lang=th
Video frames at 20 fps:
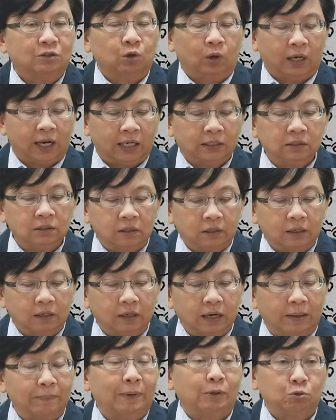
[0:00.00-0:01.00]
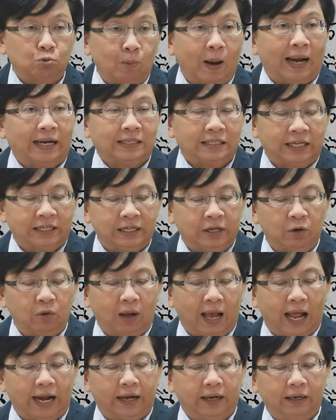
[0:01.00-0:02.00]
จนกระทั่งถึงในปัจจุบันเช่นเดียว
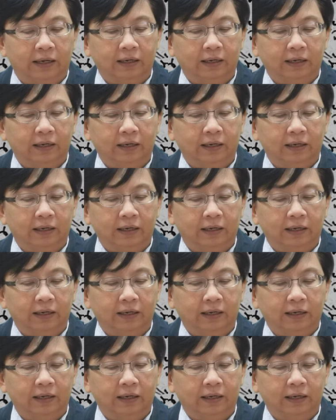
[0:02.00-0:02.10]
กัน